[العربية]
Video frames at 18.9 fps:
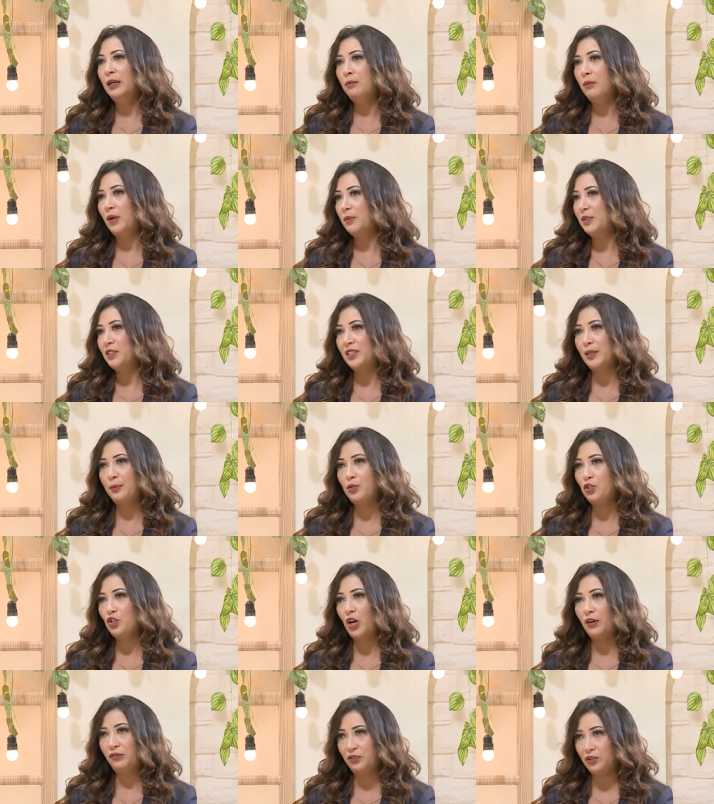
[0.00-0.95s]
ما
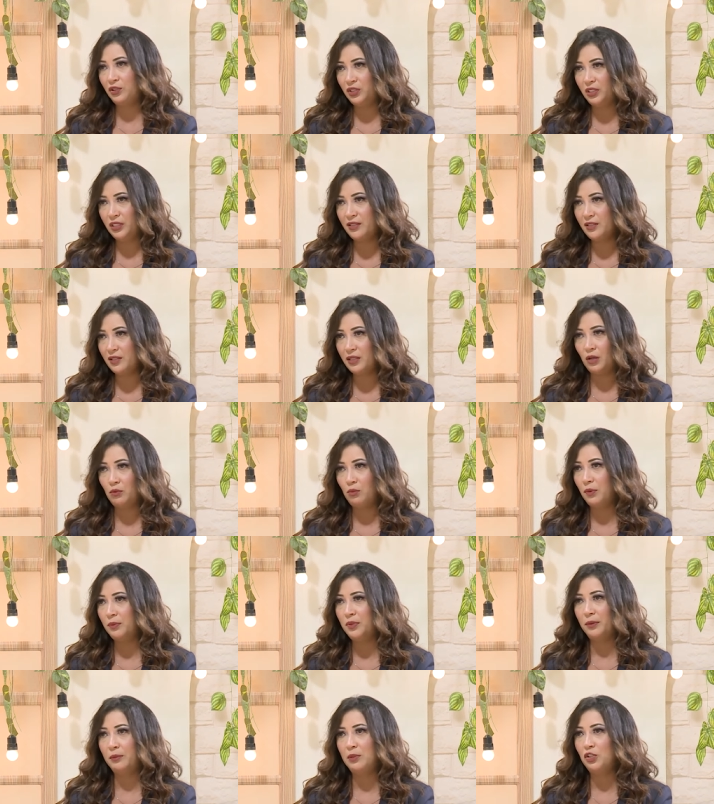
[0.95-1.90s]
بيسيبش افتر تيست او ما
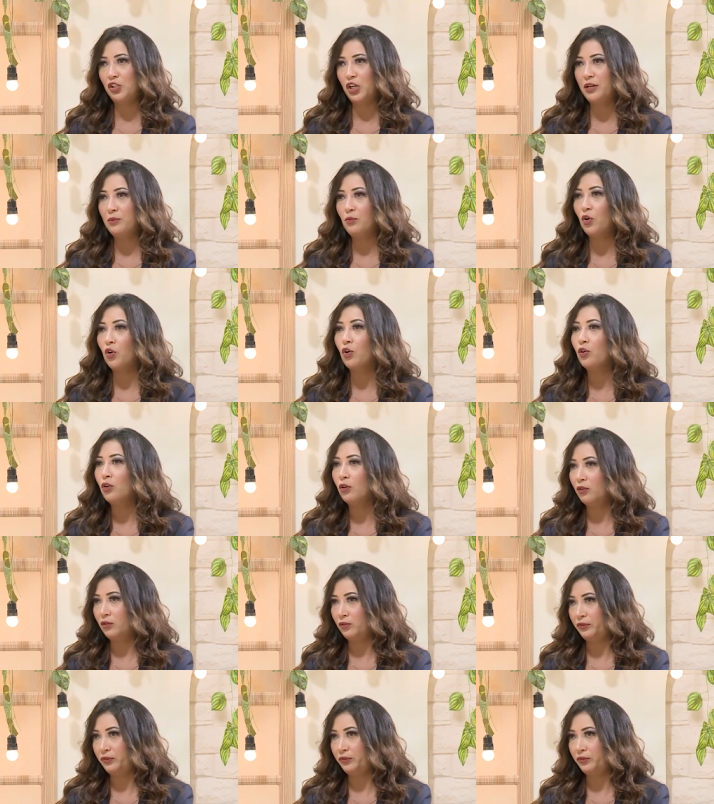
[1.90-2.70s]
بيعملش اي مراره